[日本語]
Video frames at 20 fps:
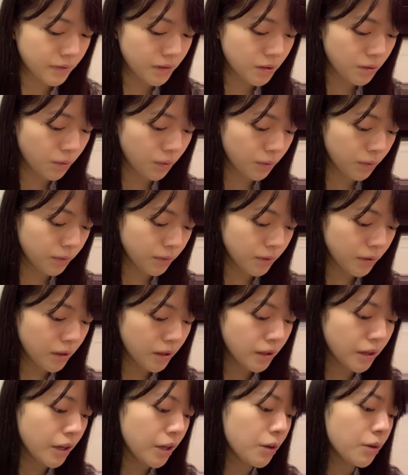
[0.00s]
そ
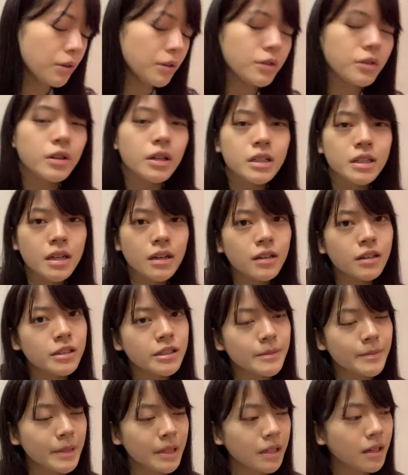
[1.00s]
うレオリオが3
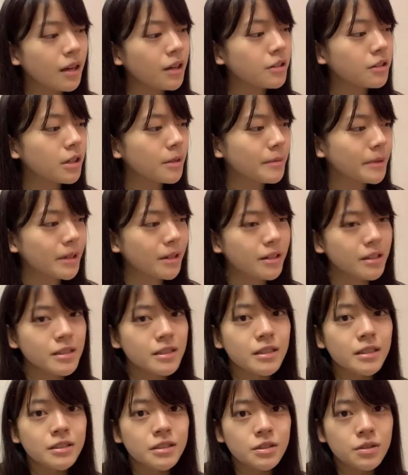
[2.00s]
月3日クラピカが
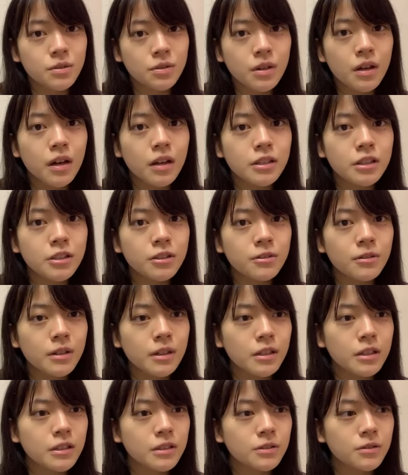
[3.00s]
4月4日
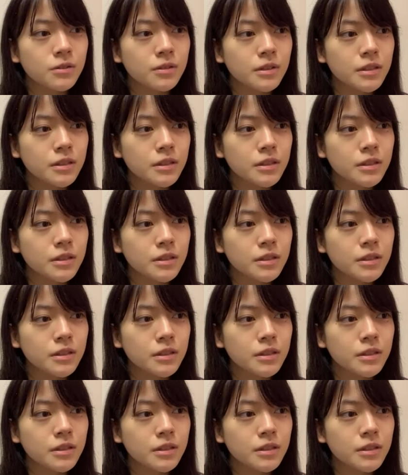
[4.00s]
キロアが